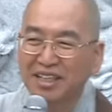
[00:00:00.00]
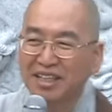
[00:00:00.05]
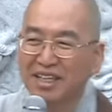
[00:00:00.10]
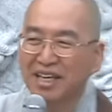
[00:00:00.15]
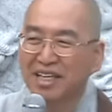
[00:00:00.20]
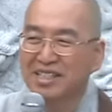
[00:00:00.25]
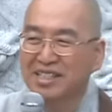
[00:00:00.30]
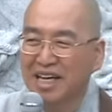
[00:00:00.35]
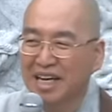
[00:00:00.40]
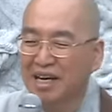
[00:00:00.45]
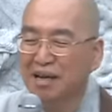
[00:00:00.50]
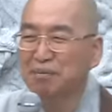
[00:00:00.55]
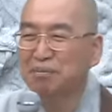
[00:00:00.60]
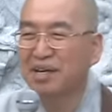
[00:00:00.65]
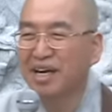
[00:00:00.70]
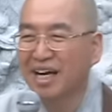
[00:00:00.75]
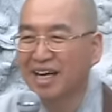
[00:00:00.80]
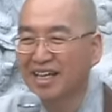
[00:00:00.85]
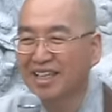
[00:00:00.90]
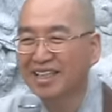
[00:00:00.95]
이게 잘
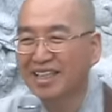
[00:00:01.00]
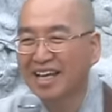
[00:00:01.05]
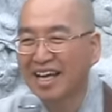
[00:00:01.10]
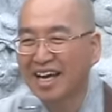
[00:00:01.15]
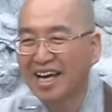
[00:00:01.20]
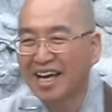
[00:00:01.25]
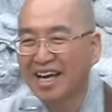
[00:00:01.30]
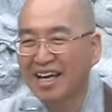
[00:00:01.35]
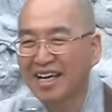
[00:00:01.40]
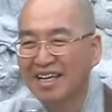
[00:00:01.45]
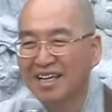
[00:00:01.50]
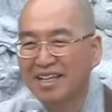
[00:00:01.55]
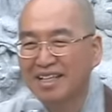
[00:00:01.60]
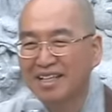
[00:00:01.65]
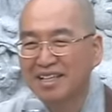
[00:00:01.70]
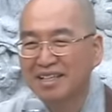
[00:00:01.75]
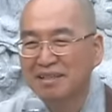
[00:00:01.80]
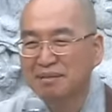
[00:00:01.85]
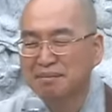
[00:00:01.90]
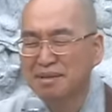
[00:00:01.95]
넘어가는데
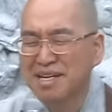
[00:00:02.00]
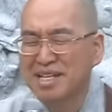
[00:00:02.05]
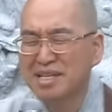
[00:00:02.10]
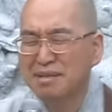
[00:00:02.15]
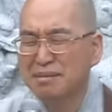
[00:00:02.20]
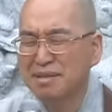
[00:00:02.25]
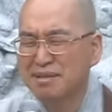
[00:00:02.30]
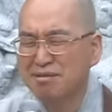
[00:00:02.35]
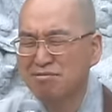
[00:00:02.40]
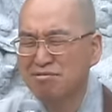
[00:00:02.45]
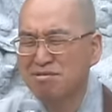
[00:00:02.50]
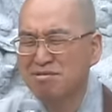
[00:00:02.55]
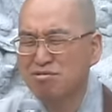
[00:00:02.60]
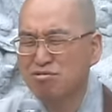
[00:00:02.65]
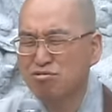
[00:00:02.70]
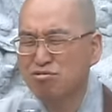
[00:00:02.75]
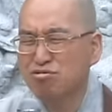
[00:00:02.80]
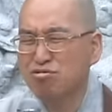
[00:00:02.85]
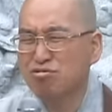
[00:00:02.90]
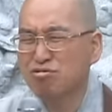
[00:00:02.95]
막 입이
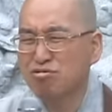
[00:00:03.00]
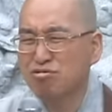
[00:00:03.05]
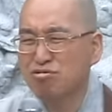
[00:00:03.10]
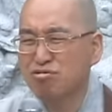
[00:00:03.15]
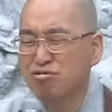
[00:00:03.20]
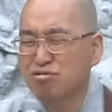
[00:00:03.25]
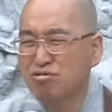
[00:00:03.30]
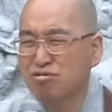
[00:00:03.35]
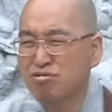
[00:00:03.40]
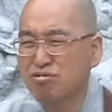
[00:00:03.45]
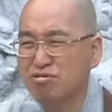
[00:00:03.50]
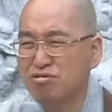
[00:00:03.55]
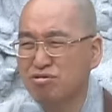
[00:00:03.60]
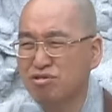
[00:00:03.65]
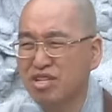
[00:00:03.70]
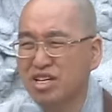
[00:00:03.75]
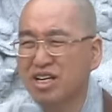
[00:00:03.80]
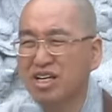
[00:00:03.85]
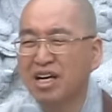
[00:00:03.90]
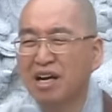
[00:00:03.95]
쭉
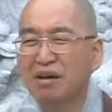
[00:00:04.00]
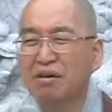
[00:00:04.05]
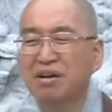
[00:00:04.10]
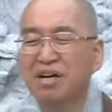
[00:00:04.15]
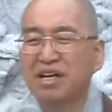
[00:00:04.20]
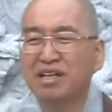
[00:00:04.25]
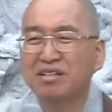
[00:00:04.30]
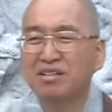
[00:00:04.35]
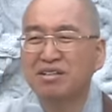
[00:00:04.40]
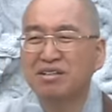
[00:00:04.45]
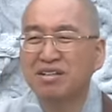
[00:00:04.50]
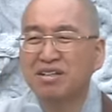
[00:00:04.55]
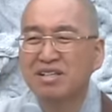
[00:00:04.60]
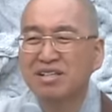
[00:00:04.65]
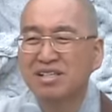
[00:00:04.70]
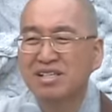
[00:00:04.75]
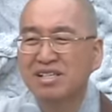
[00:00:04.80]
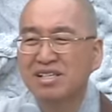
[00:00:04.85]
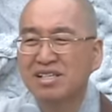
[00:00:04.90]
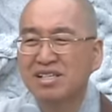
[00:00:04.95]
이래 나와가지고
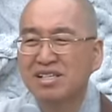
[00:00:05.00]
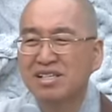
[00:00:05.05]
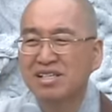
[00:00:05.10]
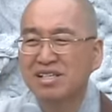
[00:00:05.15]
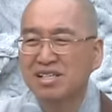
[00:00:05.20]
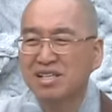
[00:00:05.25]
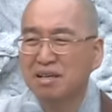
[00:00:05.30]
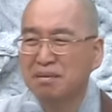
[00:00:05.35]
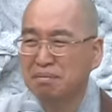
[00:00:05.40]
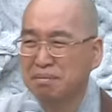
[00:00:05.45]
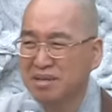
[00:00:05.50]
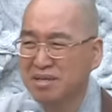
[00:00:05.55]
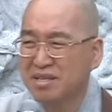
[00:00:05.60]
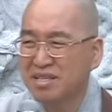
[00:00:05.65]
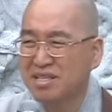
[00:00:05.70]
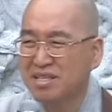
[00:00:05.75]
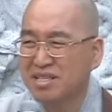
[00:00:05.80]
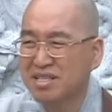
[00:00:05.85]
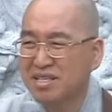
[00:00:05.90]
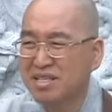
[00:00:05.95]
성질 이
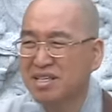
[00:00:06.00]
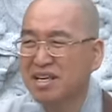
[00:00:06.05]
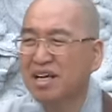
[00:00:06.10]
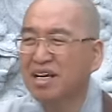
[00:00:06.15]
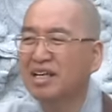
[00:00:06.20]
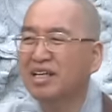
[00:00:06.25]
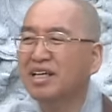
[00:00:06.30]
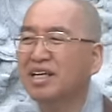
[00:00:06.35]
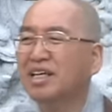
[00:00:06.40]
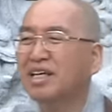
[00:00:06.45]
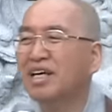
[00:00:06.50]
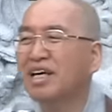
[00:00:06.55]
팍나 이래